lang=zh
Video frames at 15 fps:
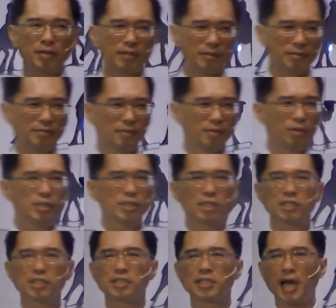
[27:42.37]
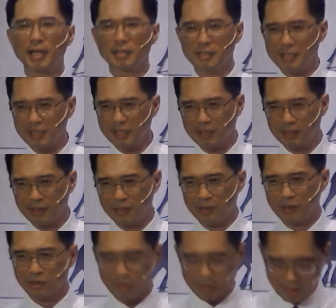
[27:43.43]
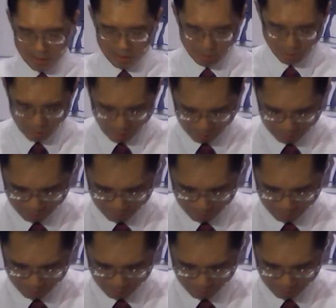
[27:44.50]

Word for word: 人，或者是娼妓做妓女的。